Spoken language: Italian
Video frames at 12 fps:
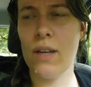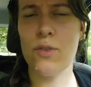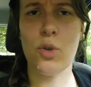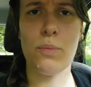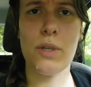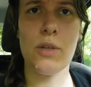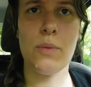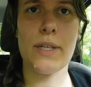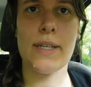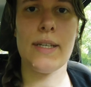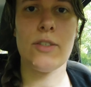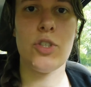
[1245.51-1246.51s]
d'obbligo
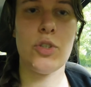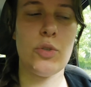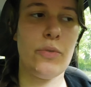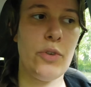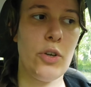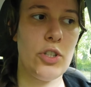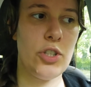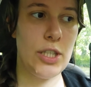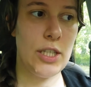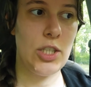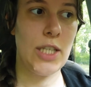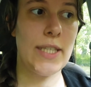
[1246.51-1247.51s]
perché ci sono fiori
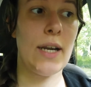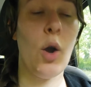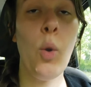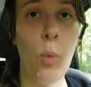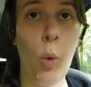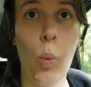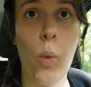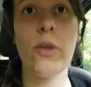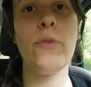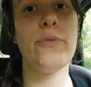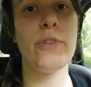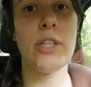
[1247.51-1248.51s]
eccetera eccetera comunque
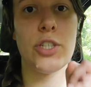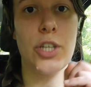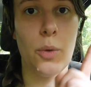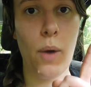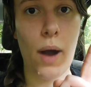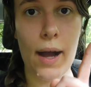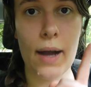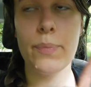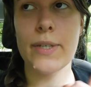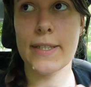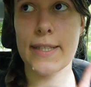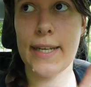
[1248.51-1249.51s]
non finisce qua
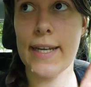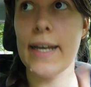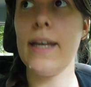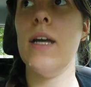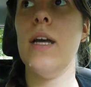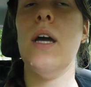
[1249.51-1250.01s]
perché